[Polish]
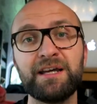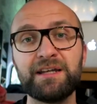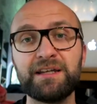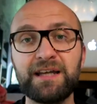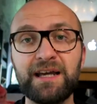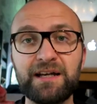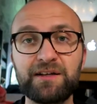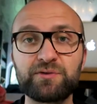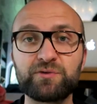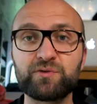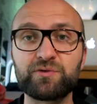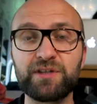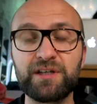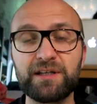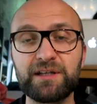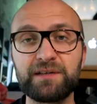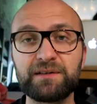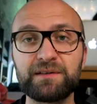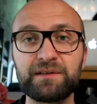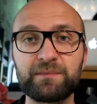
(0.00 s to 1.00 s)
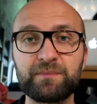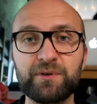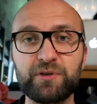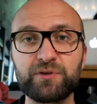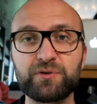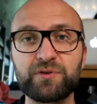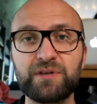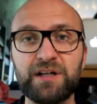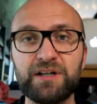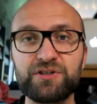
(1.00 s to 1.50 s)
jak tutaj y,
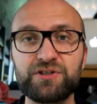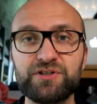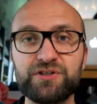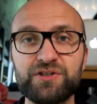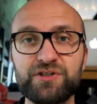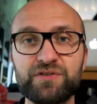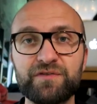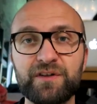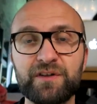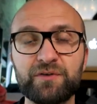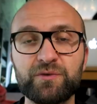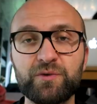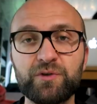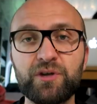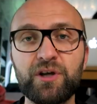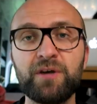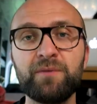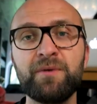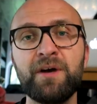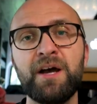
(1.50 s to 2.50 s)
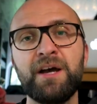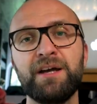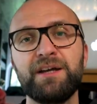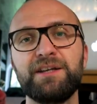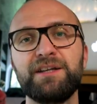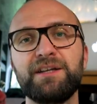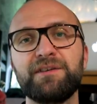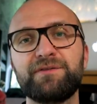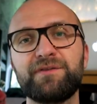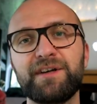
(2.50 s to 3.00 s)
Portugalczycy świętują
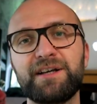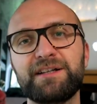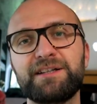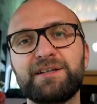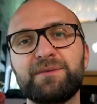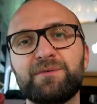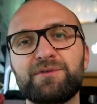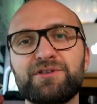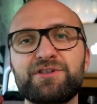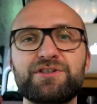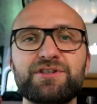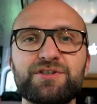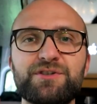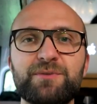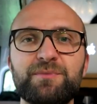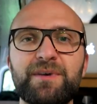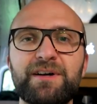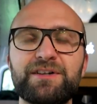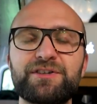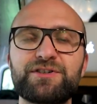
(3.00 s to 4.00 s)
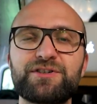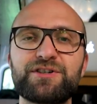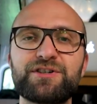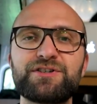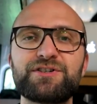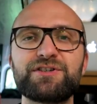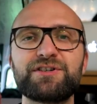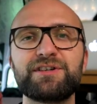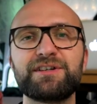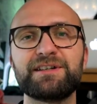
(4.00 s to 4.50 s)
i efekty możecie
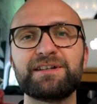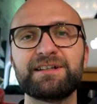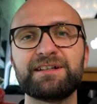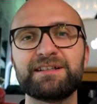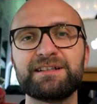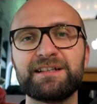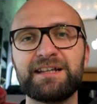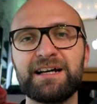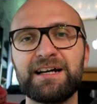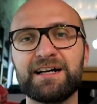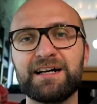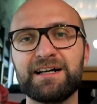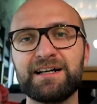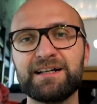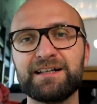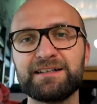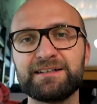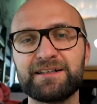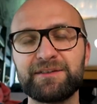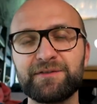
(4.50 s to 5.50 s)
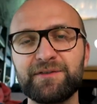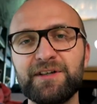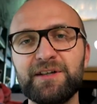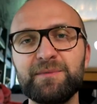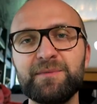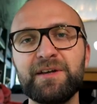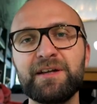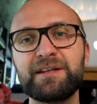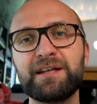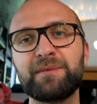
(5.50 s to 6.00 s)
zobaczyć y, na, na
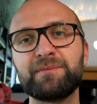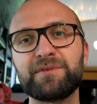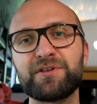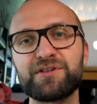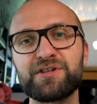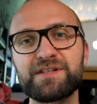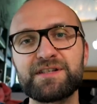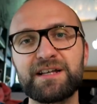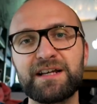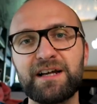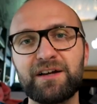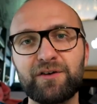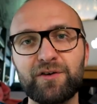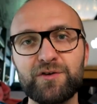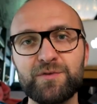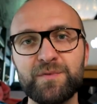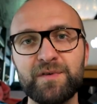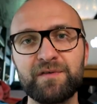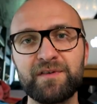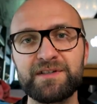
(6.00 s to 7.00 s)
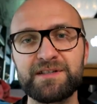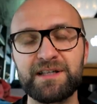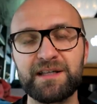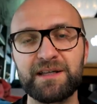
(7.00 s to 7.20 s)
filmie. Tam też jest taka rozmowa z